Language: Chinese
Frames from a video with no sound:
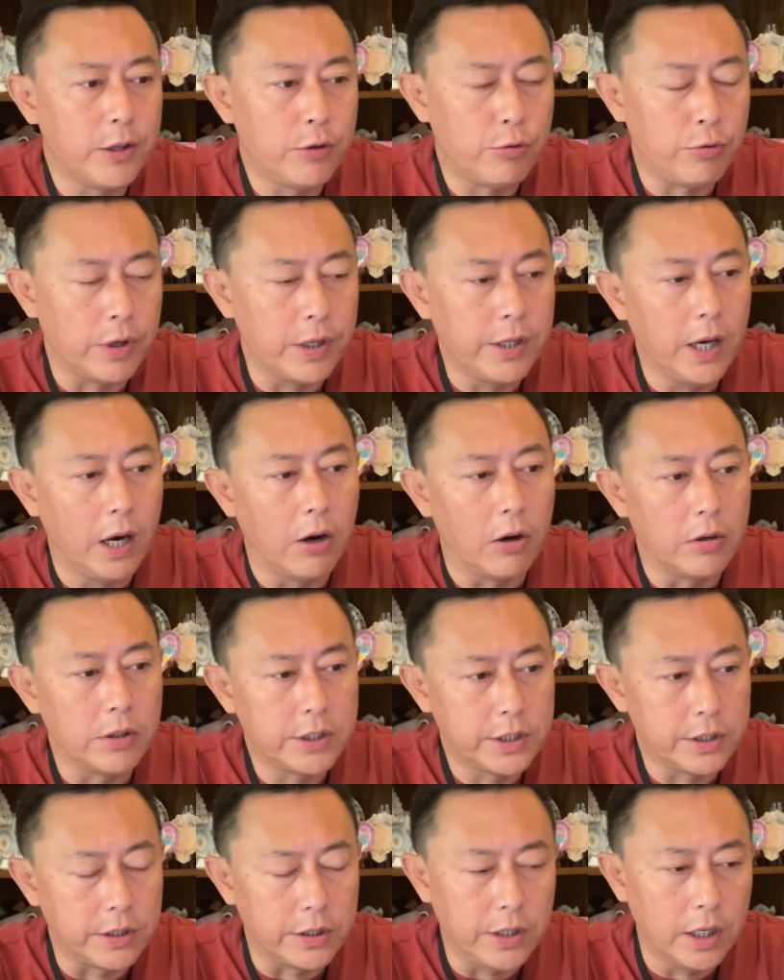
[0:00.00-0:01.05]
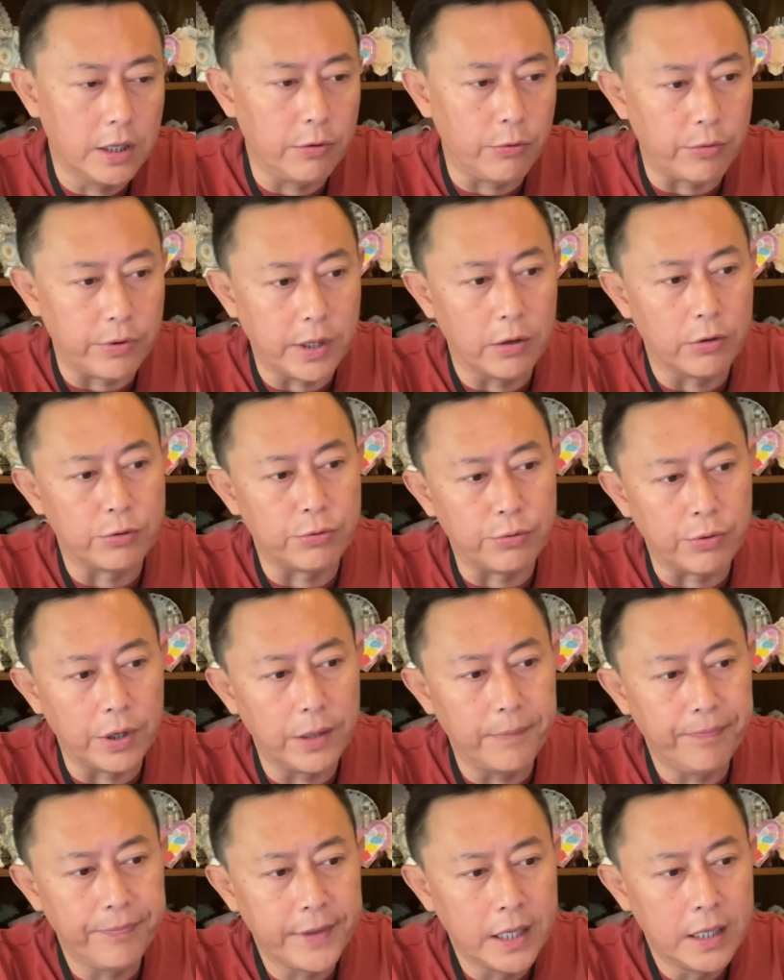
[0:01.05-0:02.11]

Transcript: 学校是英语教学，